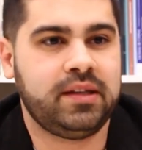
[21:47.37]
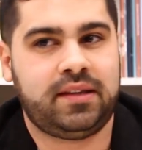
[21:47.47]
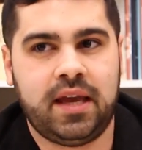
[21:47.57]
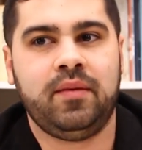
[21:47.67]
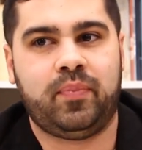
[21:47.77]

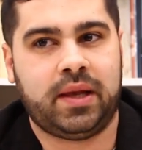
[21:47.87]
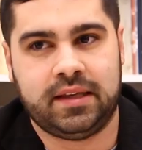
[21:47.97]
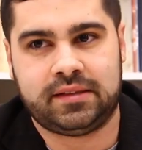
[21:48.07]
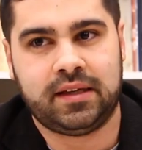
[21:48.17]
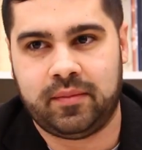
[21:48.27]
para manter a
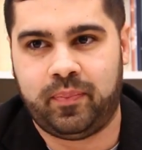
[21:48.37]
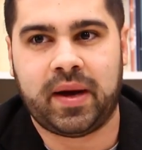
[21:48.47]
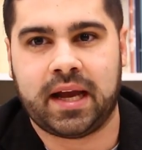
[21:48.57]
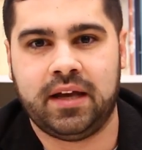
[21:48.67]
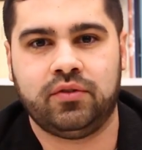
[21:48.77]

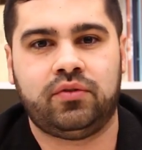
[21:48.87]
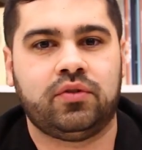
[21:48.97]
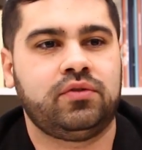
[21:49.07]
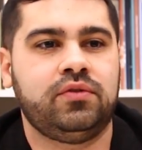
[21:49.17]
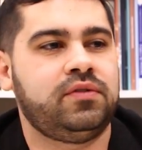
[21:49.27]
empresa
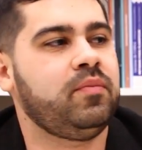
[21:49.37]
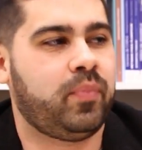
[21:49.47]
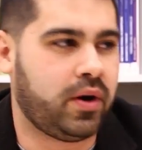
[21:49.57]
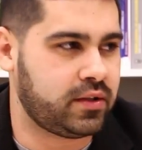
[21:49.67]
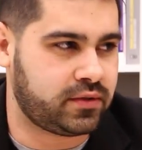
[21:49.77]
pagando todos
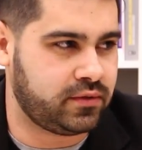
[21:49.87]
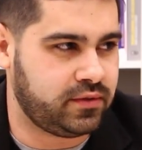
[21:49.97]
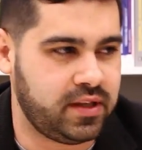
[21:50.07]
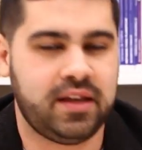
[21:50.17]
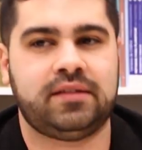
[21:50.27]
os
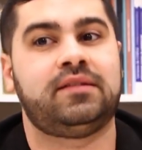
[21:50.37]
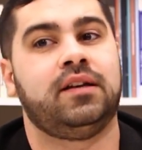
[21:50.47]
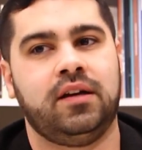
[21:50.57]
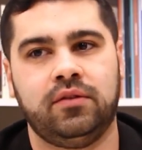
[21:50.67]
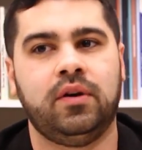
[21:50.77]
impostos
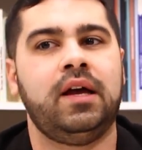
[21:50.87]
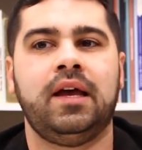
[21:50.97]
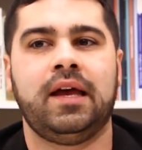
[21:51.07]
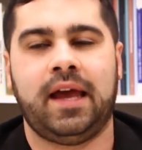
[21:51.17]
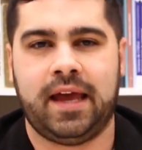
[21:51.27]
e
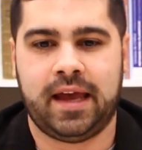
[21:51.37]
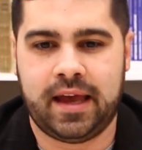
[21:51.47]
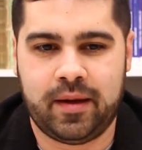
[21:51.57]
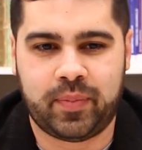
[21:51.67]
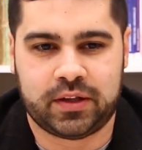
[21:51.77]
estando
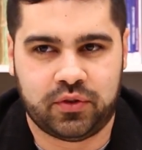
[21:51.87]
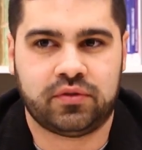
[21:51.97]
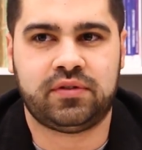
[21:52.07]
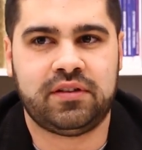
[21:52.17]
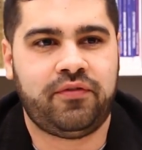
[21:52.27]
é,
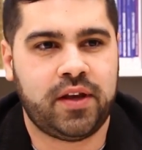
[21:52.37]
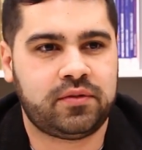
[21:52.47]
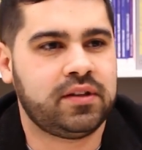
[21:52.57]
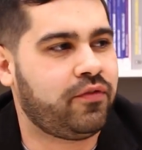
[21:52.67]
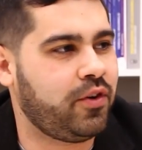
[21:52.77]
para todos os
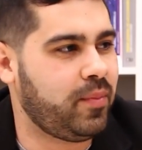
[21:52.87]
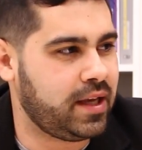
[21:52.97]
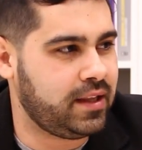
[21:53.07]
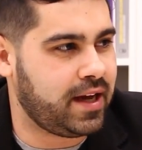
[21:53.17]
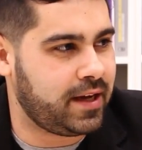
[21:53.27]
efeitos na
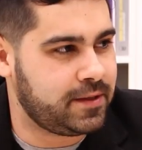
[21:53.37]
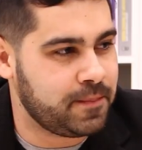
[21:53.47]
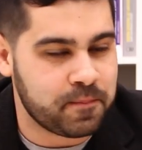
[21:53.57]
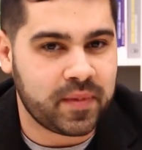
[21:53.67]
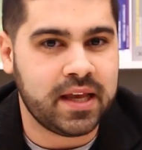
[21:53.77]

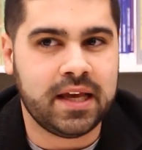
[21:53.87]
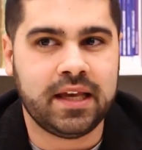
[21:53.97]
formalidade.